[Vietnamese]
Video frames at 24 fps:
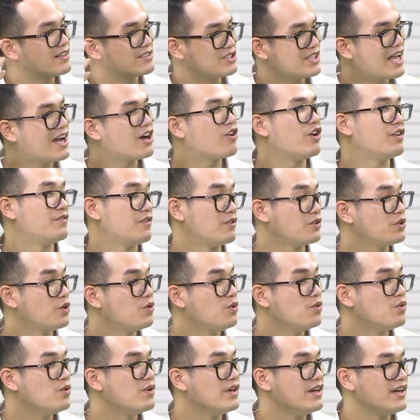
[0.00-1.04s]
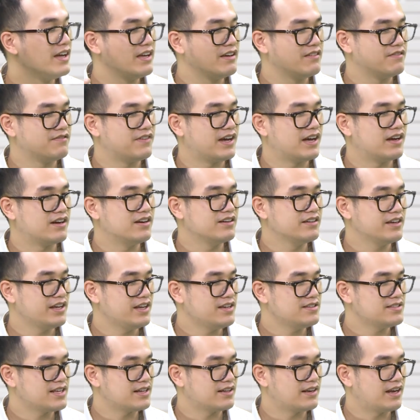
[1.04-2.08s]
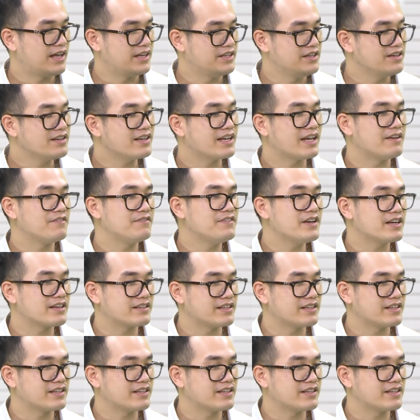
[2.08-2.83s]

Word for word: ra khỏi phòng thu. Và Hưng nghĩ rằng là những cái việc